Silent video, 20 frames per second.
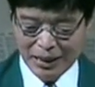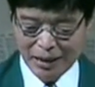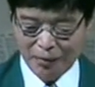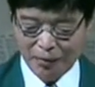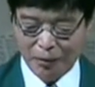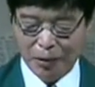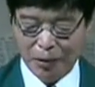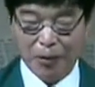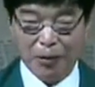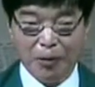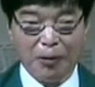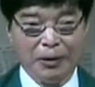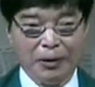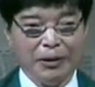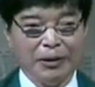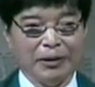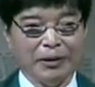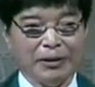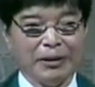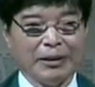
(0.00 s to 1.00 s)

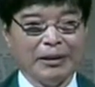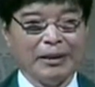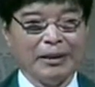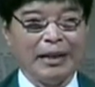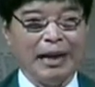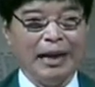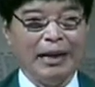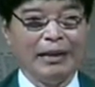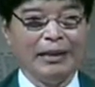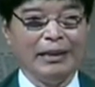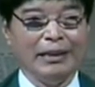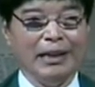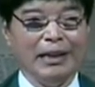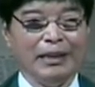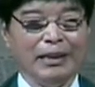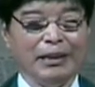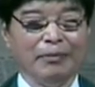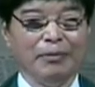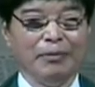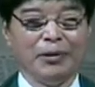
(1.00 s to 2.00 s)
모든 것을 자기의
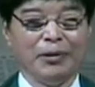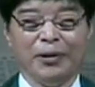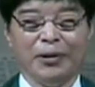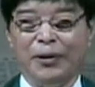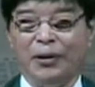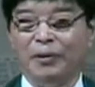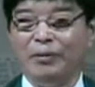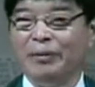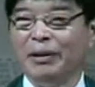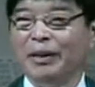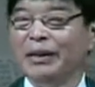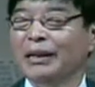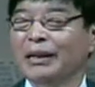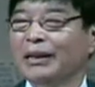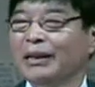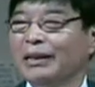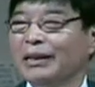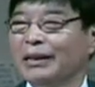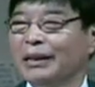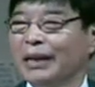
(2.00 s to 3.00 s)
힘으로
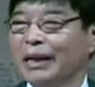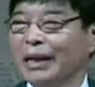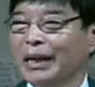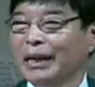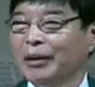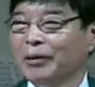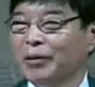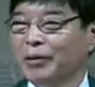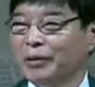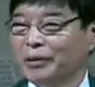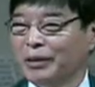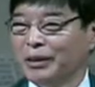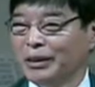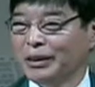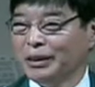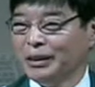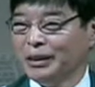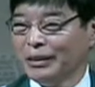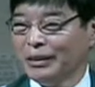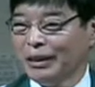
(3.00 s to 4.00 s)

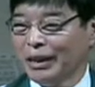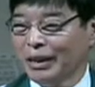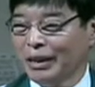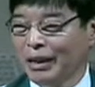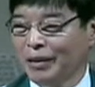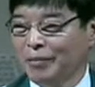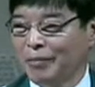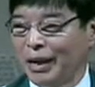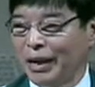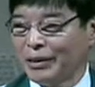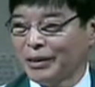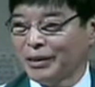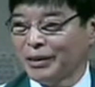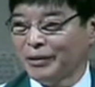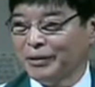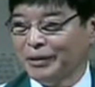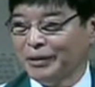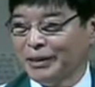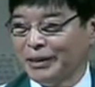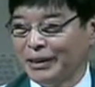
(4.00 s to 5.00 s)
레고를 깨
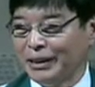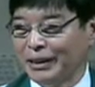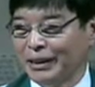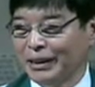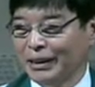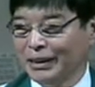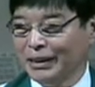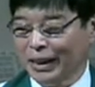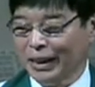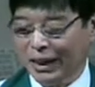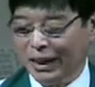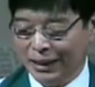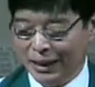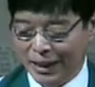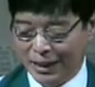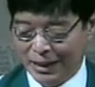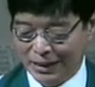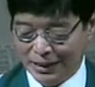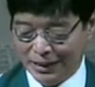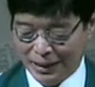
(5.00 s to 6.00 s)
맞추듯이
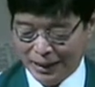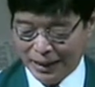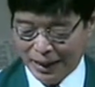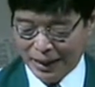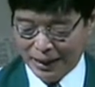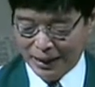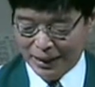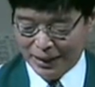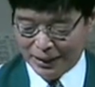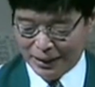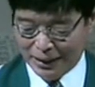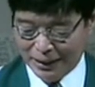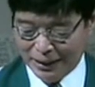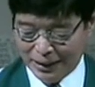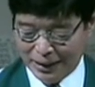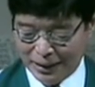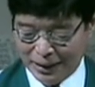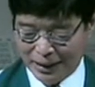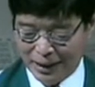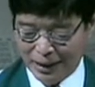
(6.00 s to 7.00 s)
하나씩
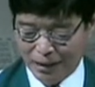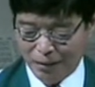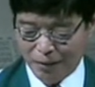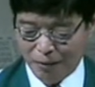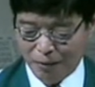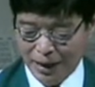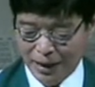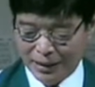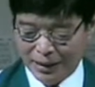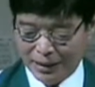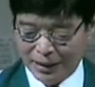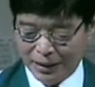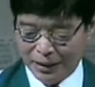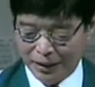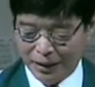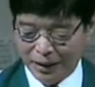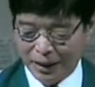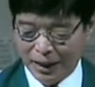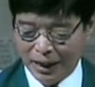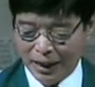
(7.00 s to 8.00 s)
하나씩
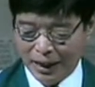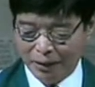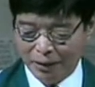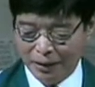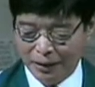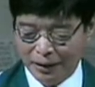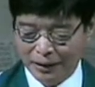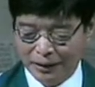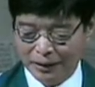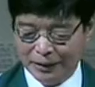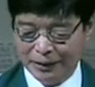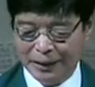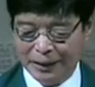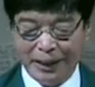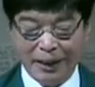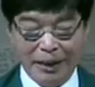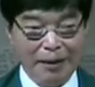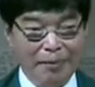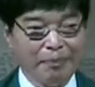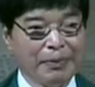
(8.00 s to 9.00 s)
완성해 가고
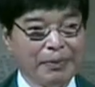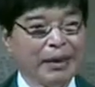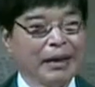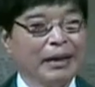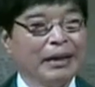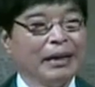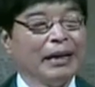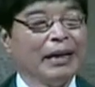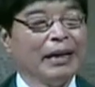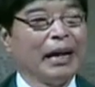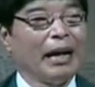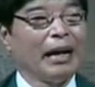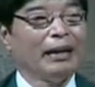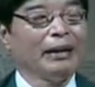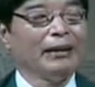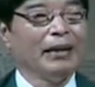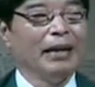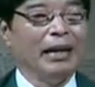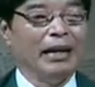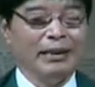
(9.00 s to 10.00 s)
있는데
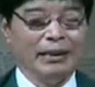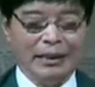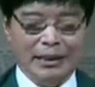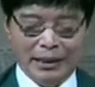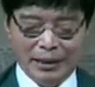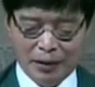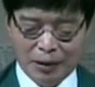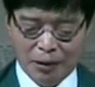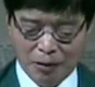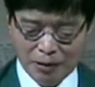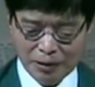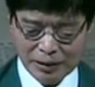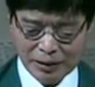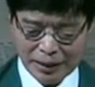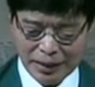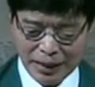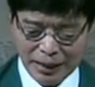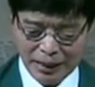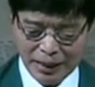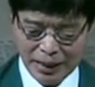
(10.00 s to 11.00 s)
한 가지
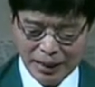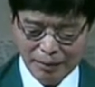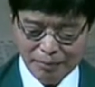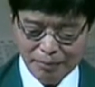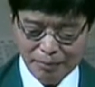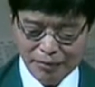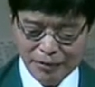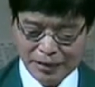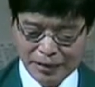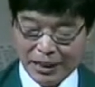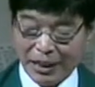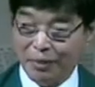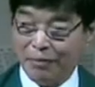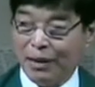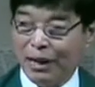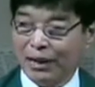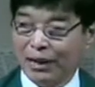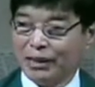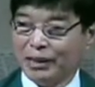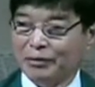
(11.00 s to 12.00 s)
영생의
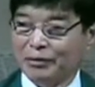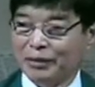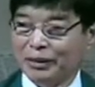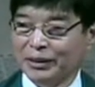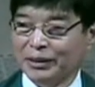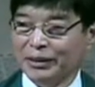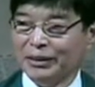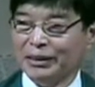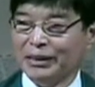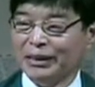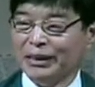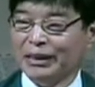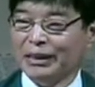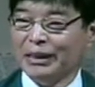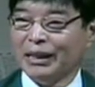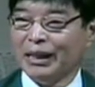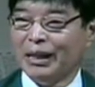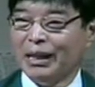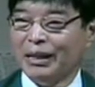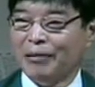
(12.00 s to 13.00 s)
문제만큼은
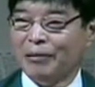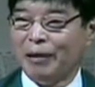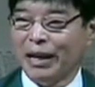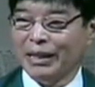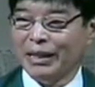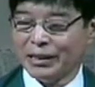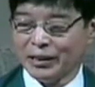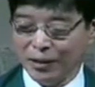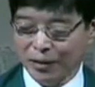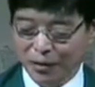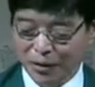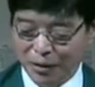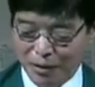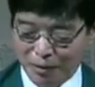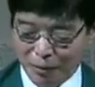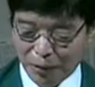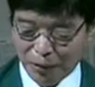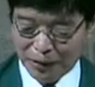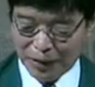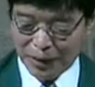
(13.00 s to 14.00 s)
아, 완성을
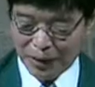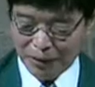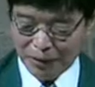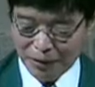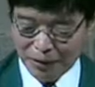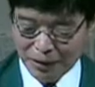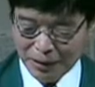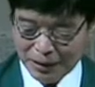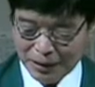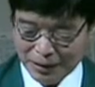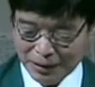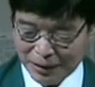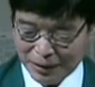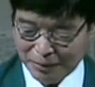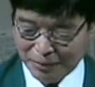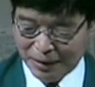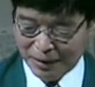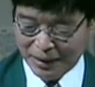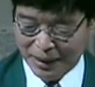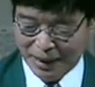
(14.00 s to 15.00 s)
못하고
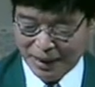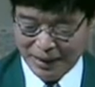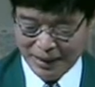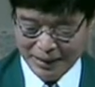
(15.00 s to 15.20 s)
있었습니다.